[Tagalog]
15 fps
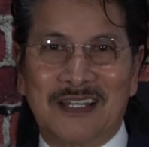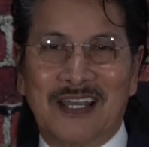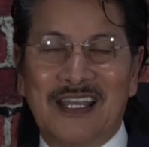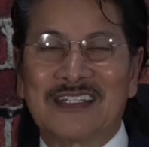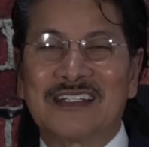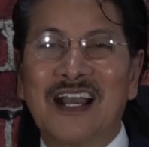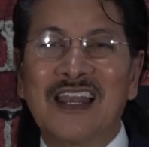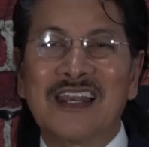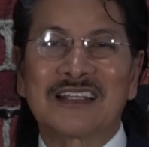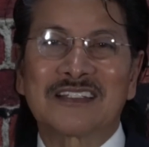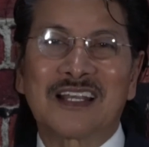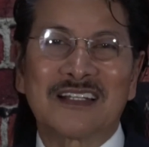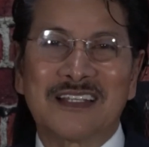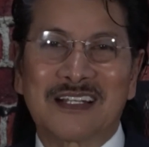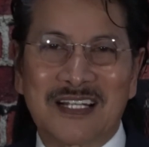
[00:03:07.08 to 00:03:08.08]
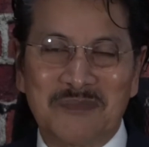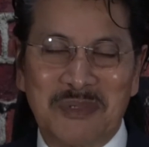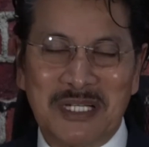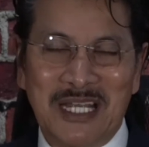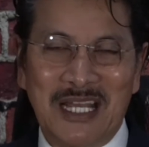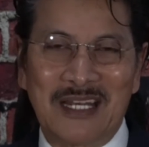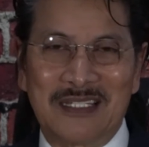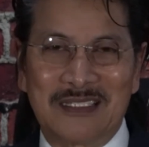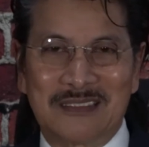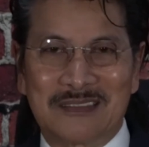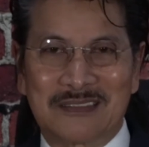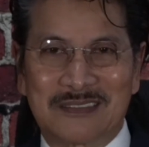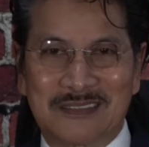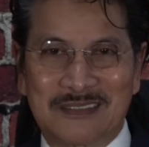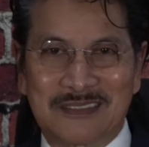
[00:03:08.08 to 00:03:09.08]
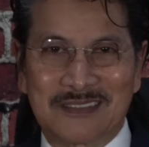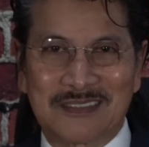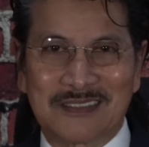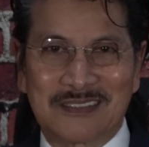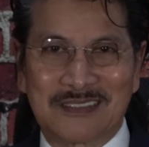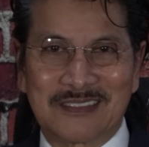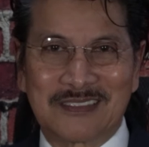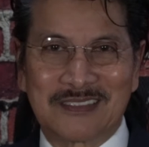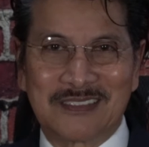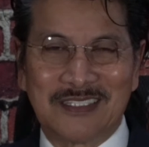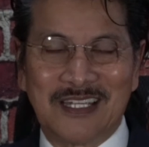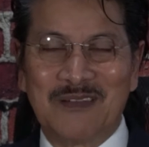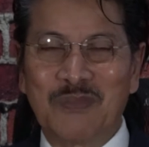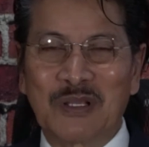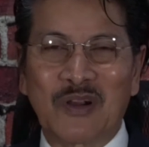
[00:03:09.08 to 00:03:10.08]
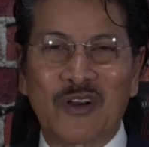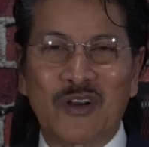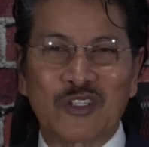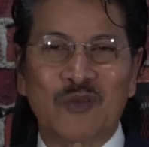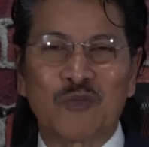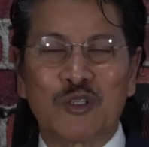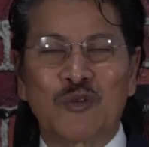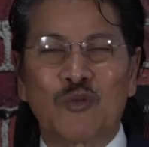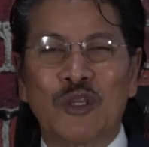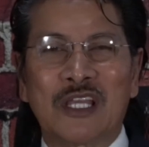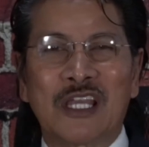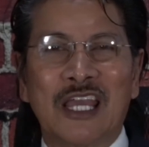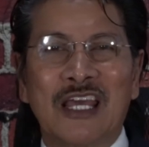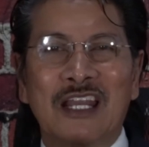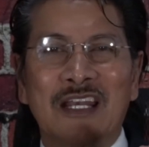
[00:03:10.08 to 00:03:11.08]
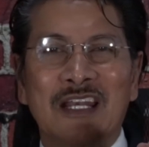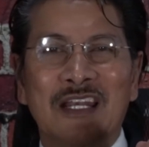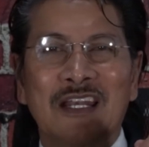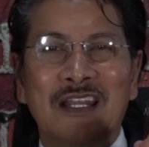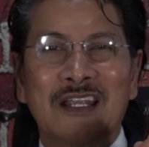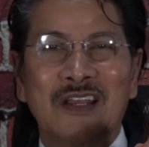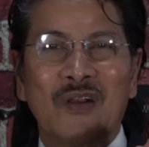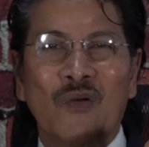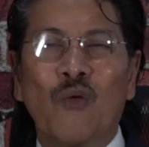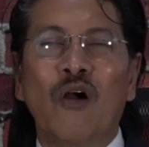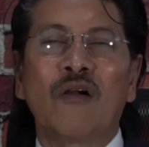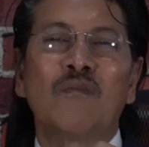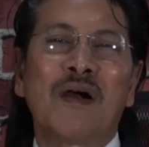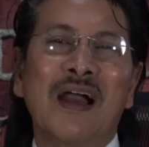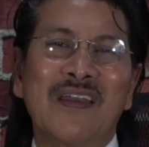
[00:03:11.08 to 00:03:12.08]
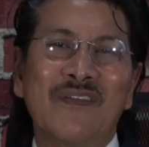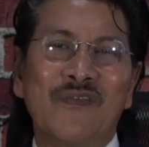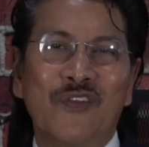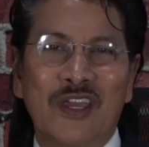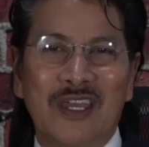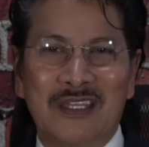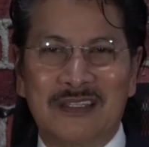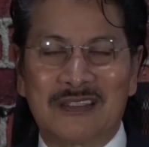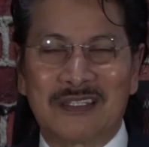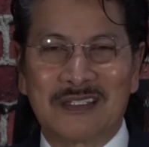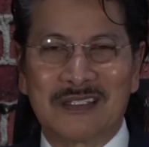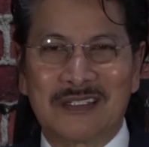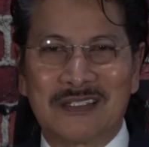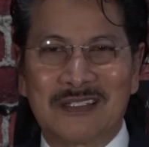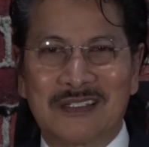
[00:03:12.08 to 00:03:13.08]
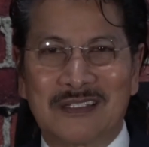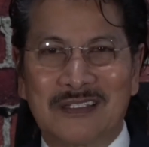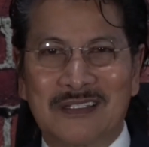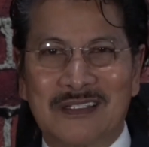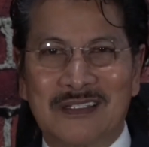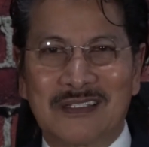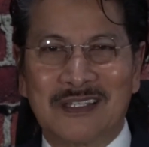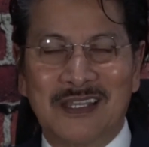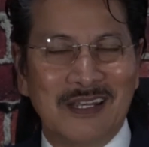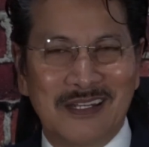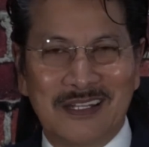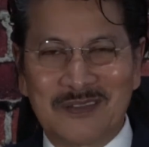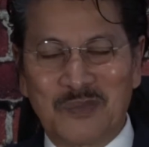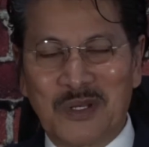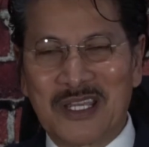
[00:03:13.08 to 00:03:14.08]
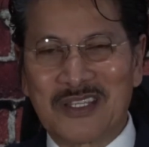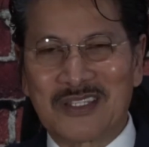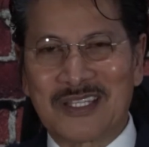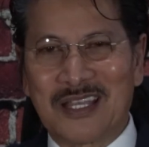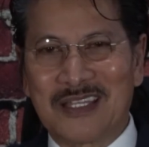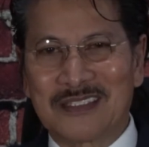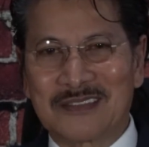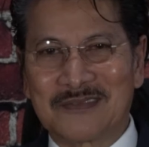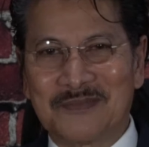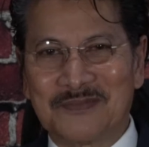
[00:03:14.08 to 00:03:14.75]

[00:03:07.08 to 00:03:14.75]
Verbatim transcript: ay galing sa kanyang kabanalan. And because of it, we can walk by faith and not by sight.